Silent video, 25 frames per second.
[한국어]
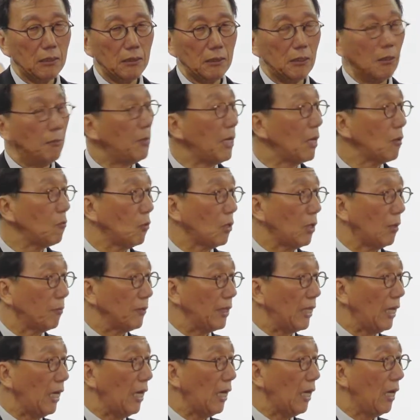
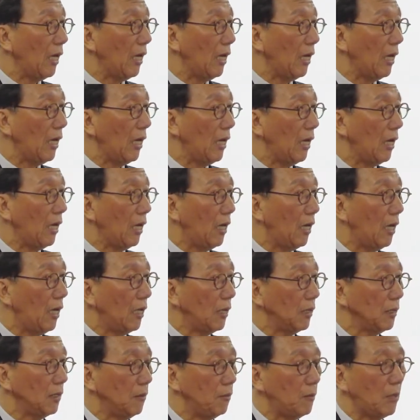연방국가입니다.
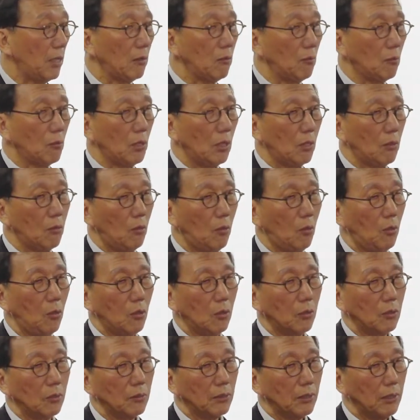
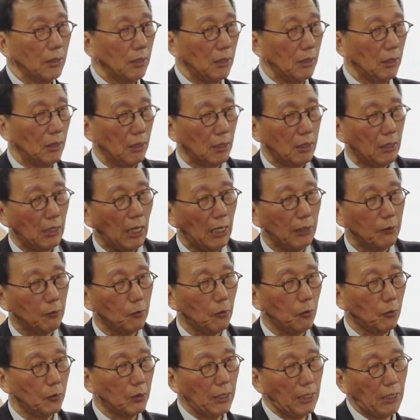연방국가고 이
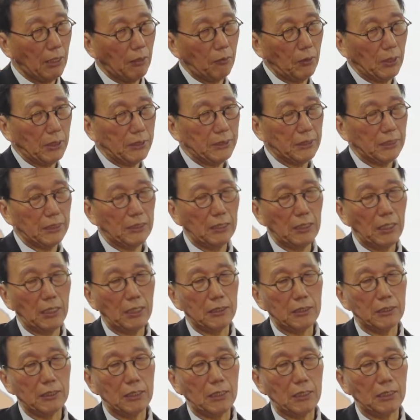칸톤이라고 해서 그게
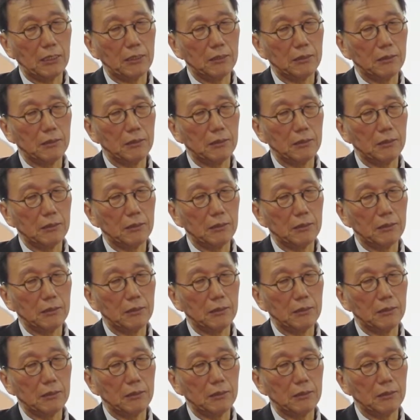이제